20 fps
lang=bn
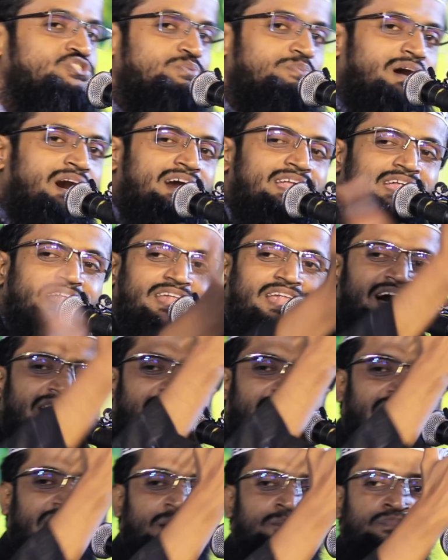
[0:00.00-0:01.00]
সুবাহান
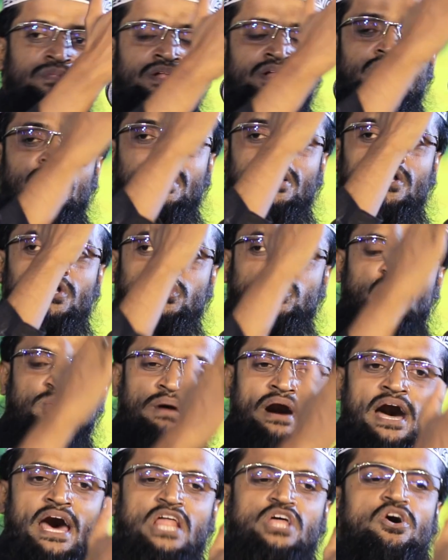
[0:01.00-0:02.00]
আল্লাহ
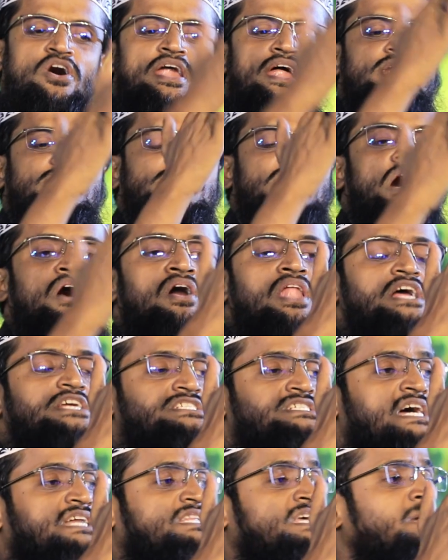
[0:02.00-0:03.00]
তোমার ঘরের দেওয়ালের
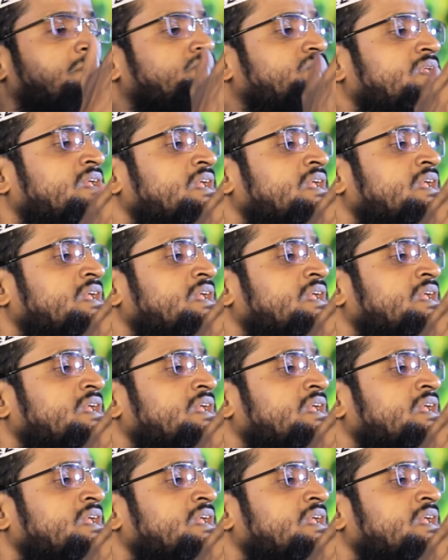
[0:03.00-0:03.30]
সাথে